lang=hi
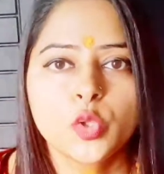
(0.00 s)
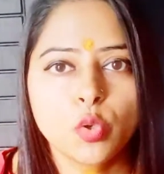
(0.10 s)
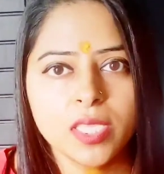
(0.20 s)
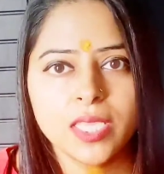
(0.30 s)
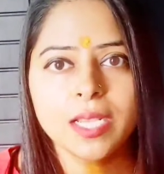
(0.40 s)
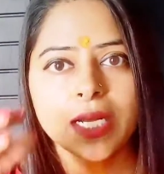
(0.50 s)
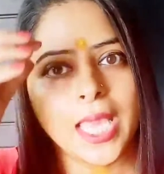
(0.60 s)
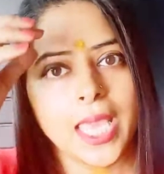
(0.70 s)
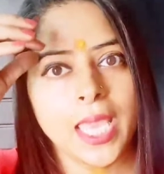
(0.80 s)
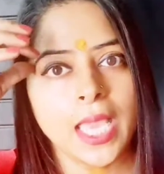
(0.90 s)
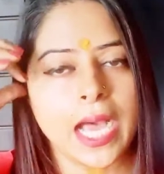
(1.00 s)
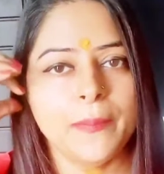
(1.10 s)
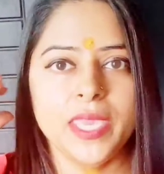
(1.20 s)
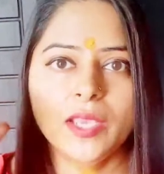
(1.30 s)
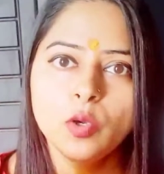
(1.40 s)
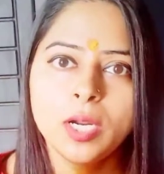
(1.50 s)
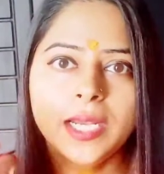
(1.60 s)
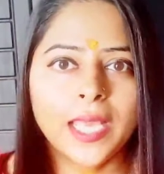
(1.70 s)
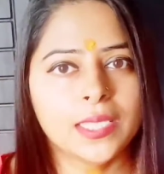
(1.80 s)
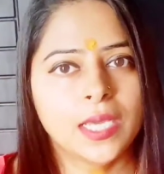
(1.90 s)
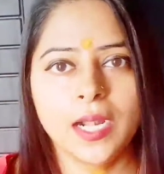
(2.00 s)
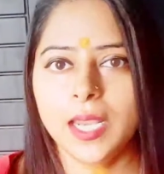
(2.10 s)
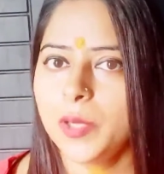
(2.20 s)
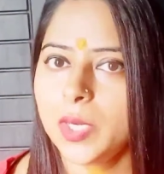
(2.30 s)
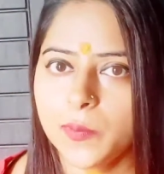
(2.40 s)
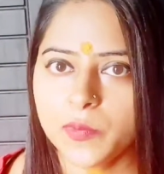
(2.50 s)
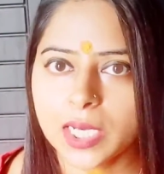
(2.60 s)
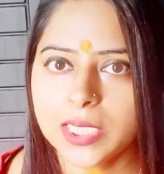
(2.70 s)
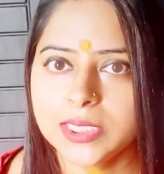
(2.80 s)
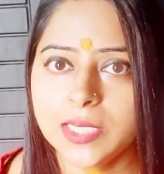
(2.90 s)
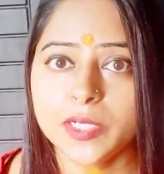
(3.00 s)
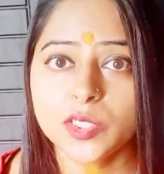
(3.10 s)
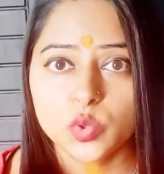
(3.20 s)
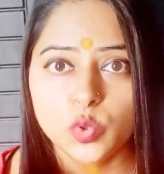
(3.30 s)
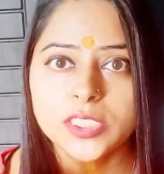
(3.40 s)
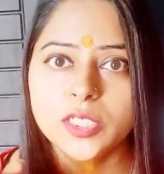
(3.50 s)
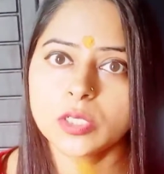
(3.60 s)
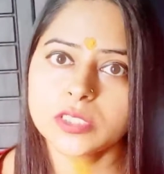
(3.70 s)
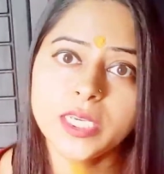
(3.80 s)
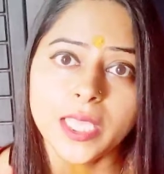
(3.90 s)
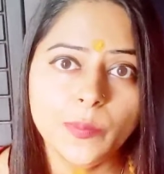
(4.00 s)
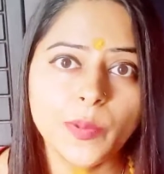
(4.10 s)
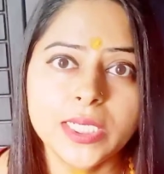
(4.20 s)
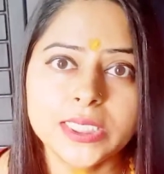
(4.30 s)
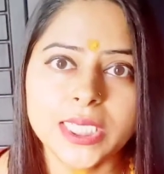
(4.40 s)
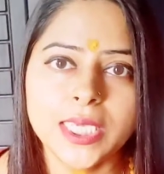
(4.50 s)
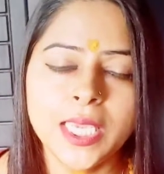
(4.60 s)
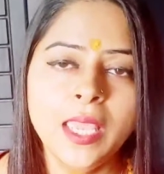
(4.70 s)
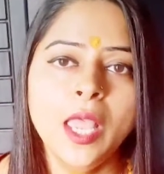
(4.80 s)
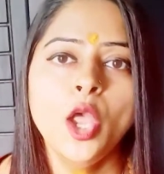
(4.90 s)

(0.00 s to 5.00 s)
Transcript: थोड़ी देर रखना है आप एक दो घंटे आधा घंटे मिनिमम रख लीजिए बट सूरज की रोशनी नहीं पड़नी चाहिए